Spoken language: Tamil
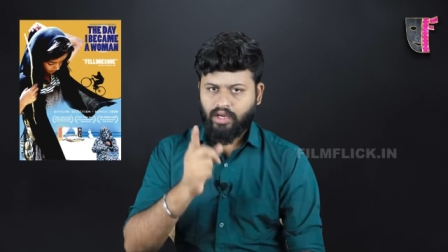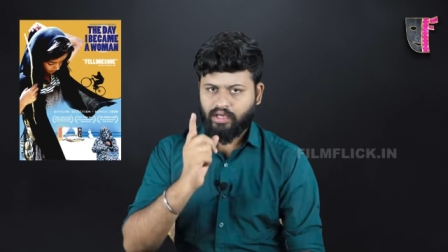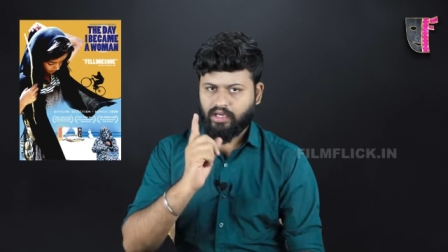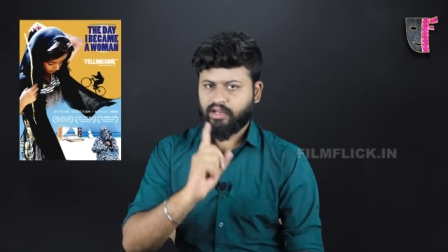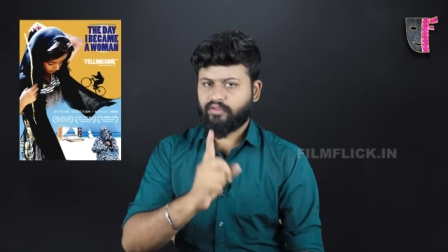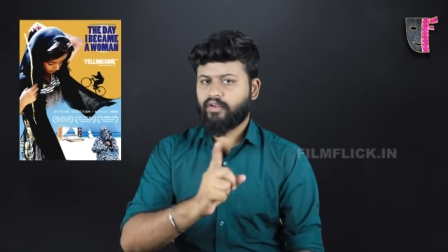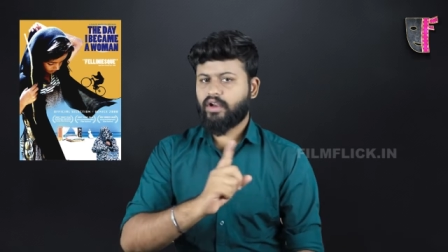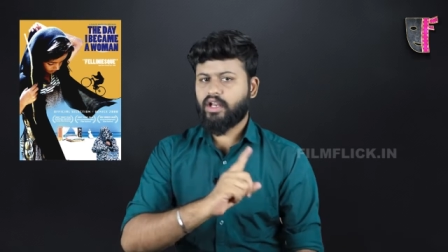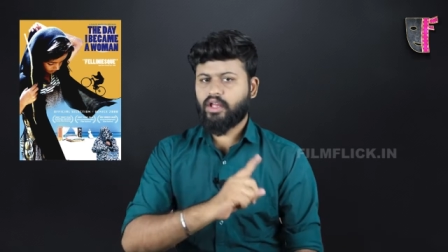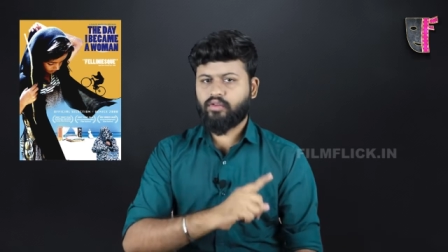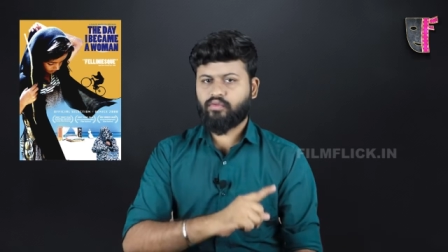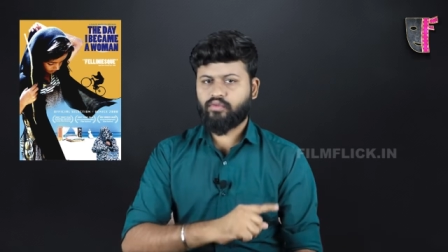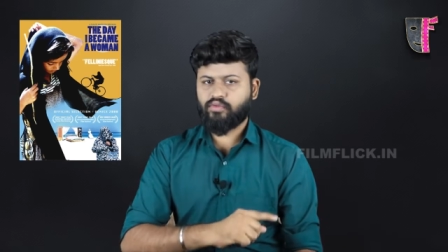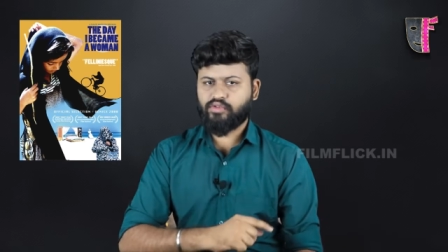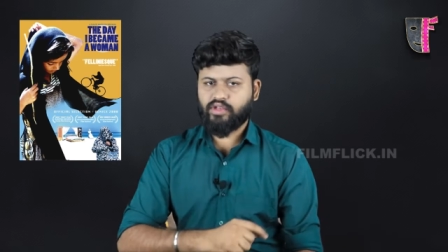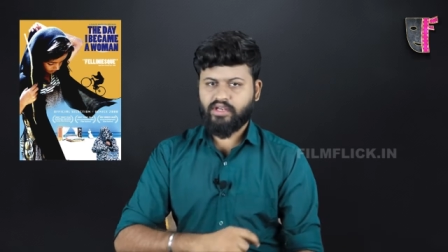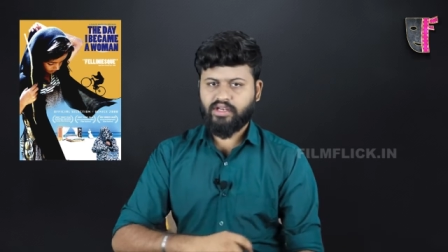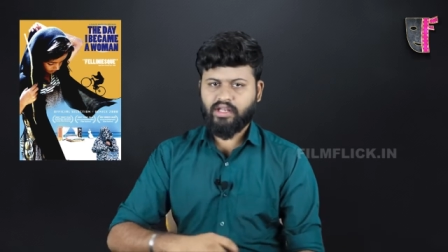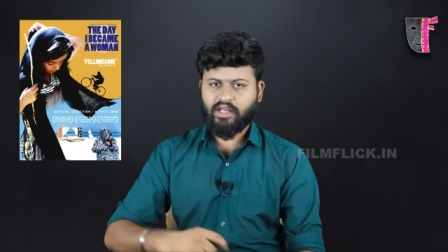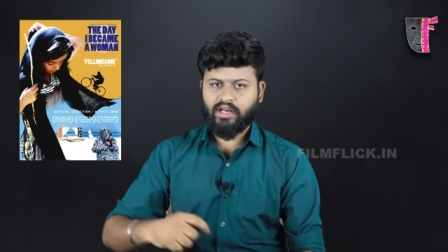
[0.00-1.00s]
நீ வெளியே
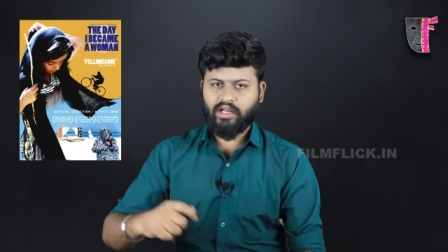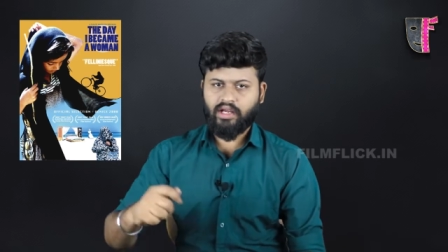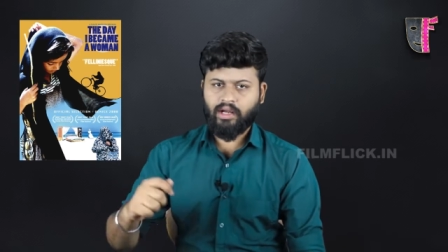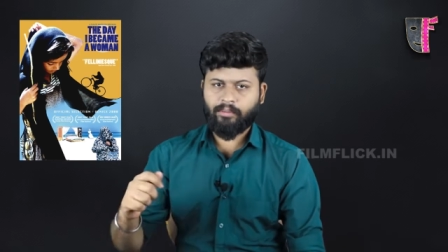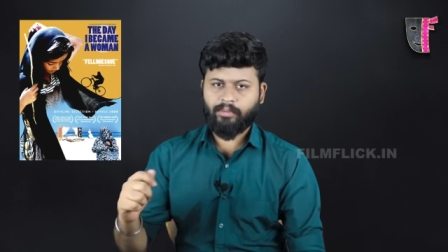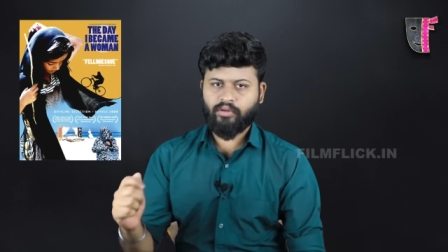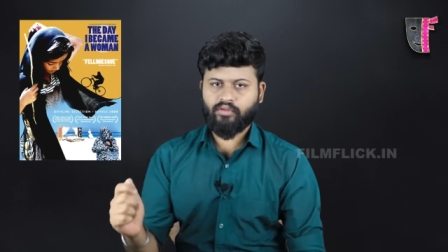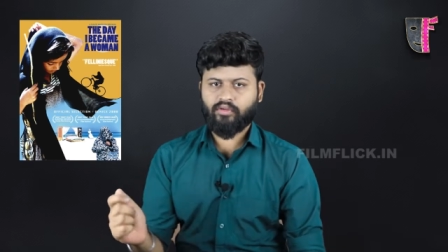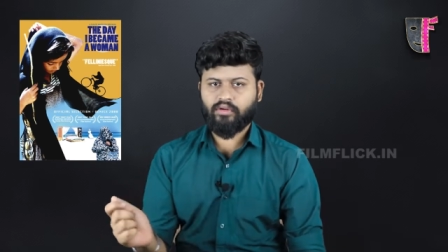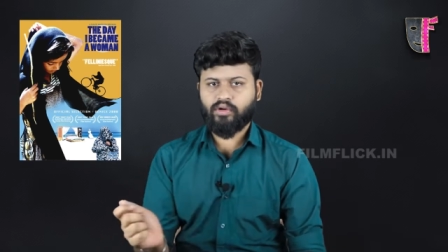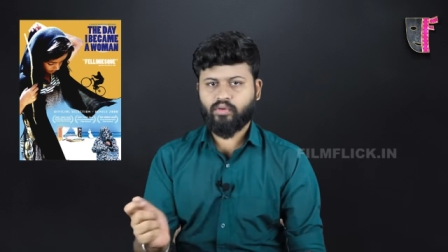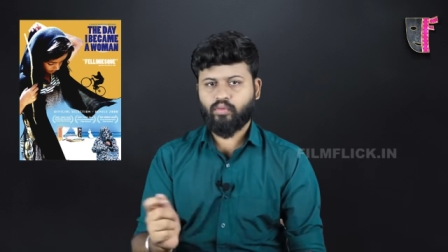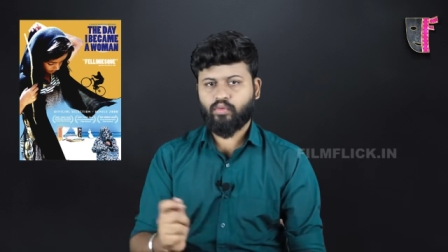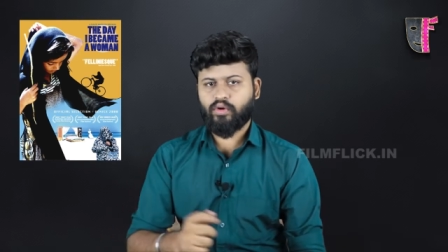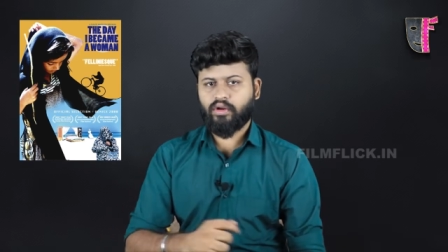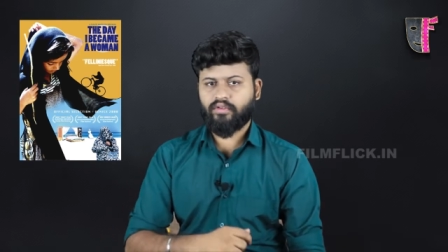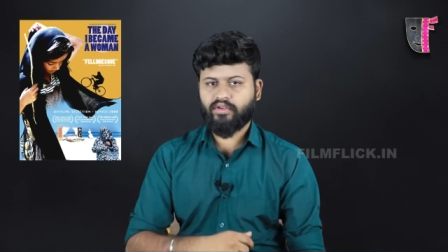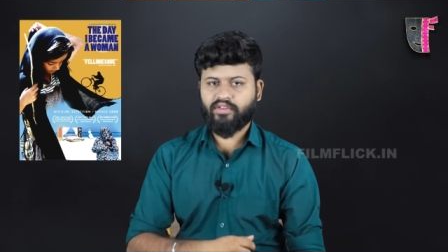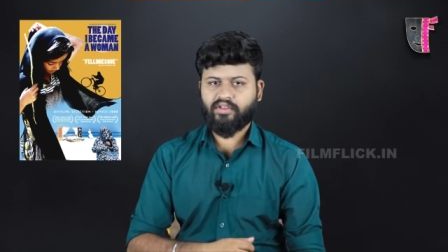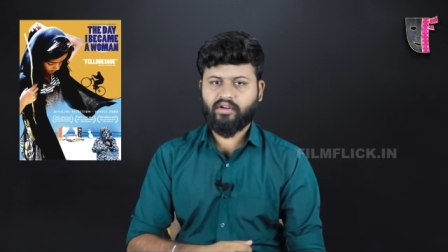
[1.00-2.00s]
சுற்றிட்டே இருக்க அப்படின்னு சொல்லிட்டு
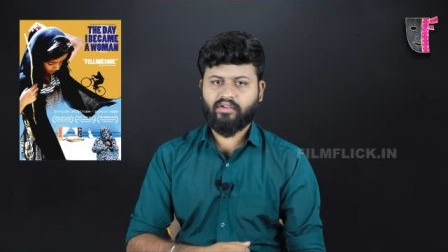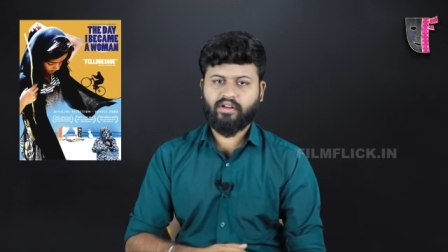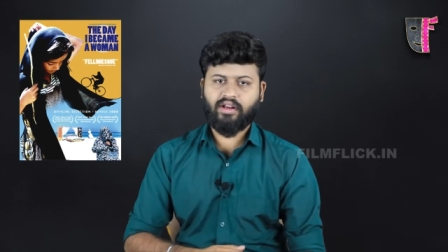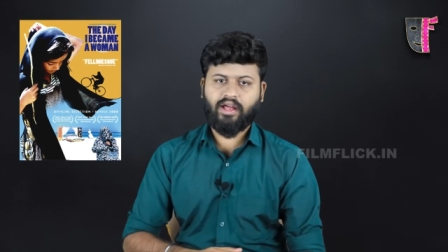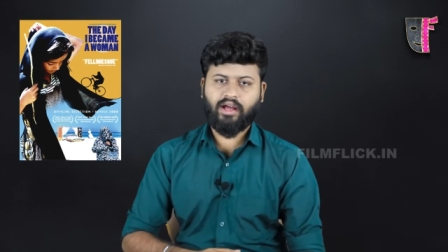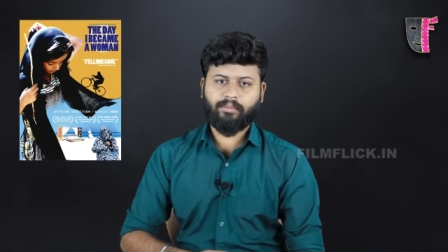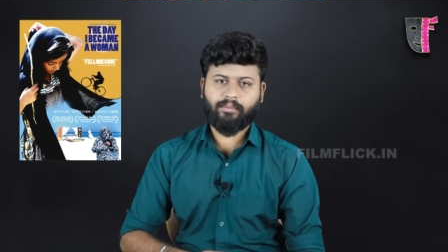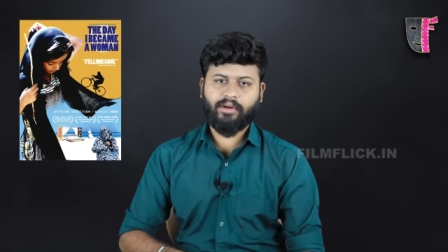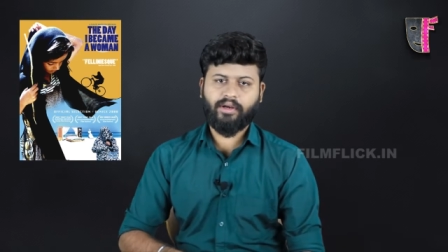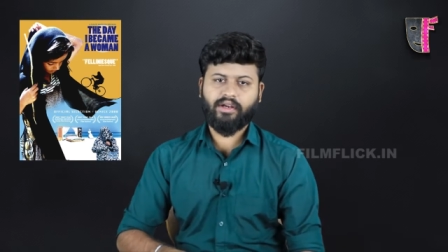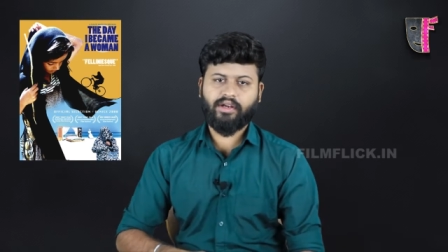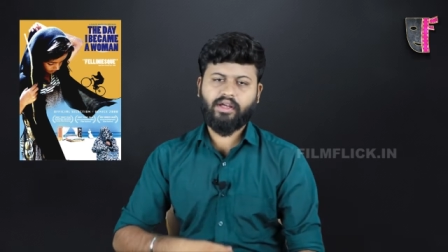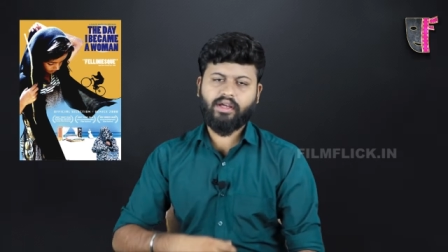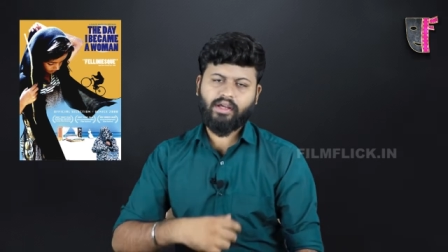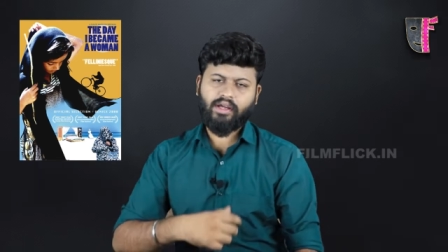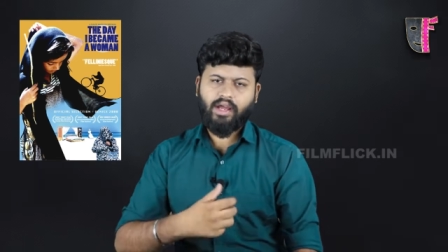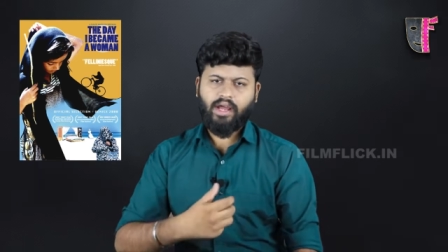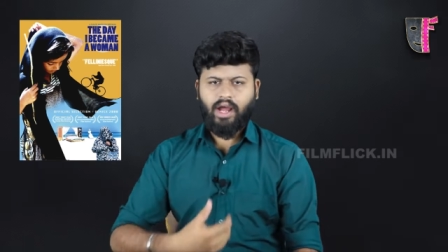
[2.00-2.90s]
உள்ளே வச்சு அவனை லாக் பண்ணிவிட்டு